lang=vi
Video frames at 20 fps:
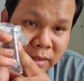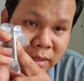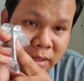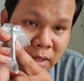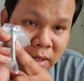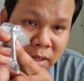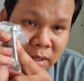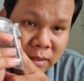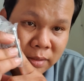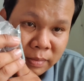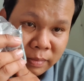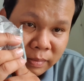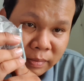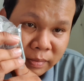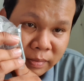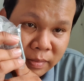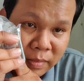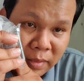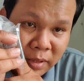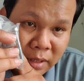đó
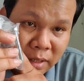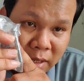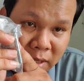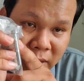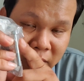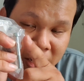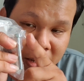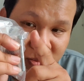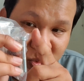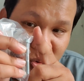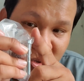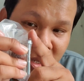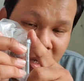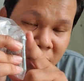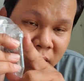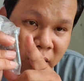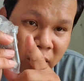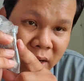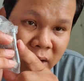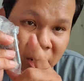anh em muốn
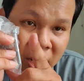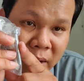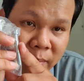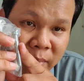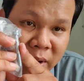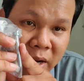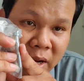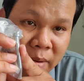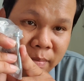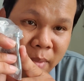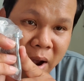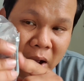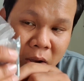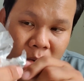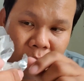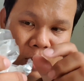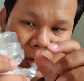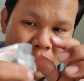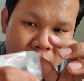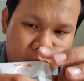chuẩn chỉ thì anh em đi thêm ba
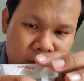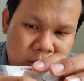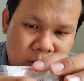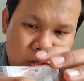con này nữa